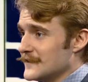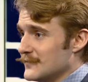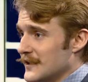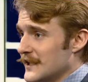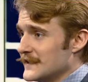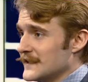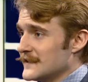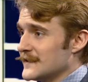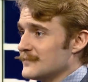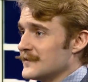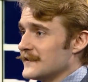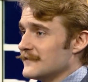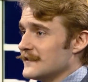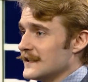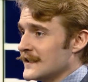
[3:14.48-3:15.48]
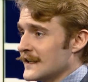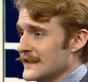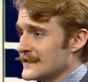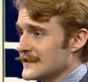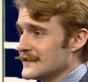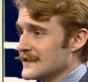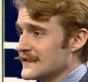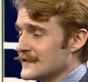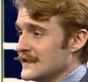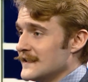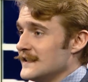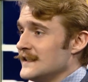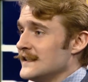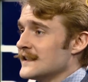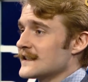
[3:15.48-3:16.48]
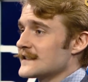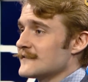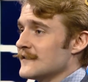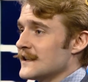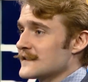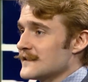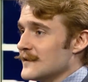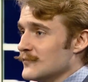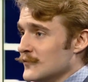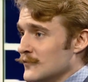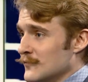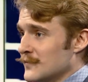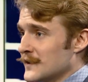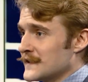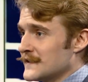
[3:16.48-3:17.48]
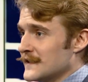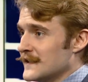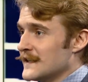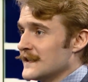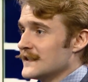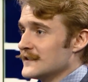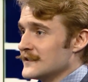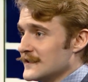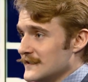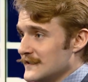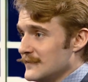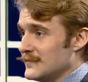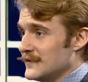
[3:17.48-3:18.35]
внимание на привлекательности и развязном образе жизни